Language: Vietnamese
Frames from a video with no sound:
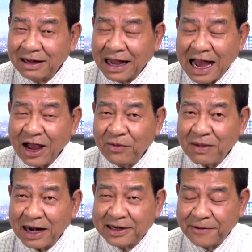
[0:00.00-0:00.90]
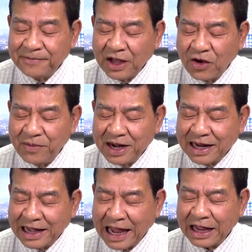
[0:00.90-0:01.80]
cả hai ông bà Trump đã ngồi
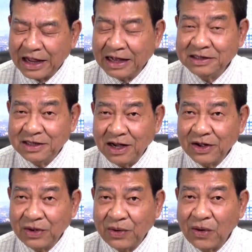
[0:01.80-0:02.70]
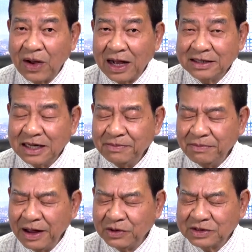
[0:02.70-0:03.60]
bên cạnh giường của
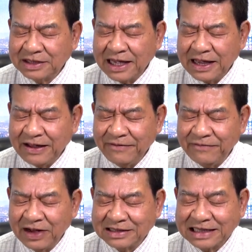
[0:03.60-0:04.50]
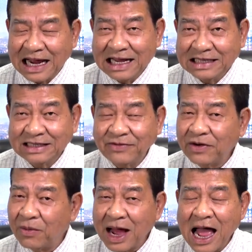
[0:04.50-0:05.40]
dân biểu Steve Scalise trong
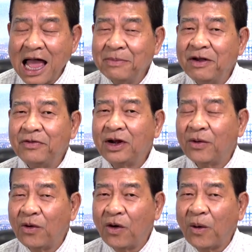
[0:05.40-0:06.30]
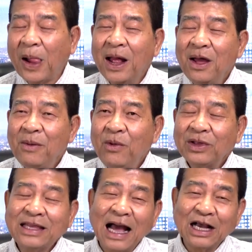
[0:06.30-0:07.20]
vòng 20 phút đồng hồ mua
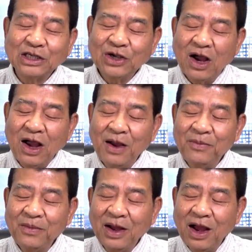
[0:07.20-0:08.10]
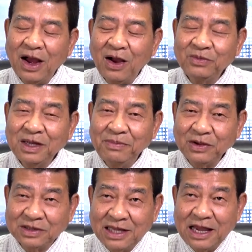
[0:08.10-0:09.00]
tặng cho ông dân
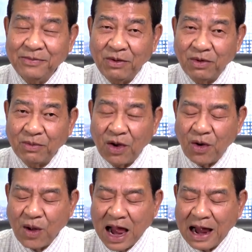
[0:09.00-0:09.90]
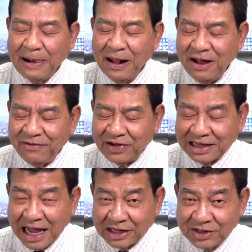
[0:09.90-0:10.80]
biểu Steve một bó hoa và
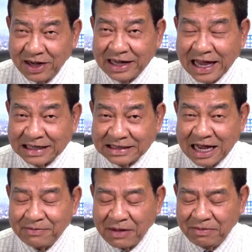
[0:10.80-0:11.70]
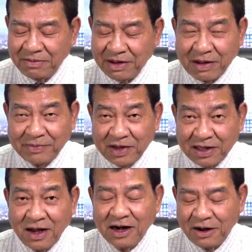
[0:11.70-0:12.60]
tặng cho người cảnh sát bắn bị bắn bị
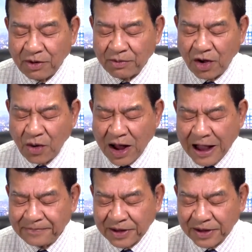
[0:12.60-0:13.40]
thương là một bó hoa.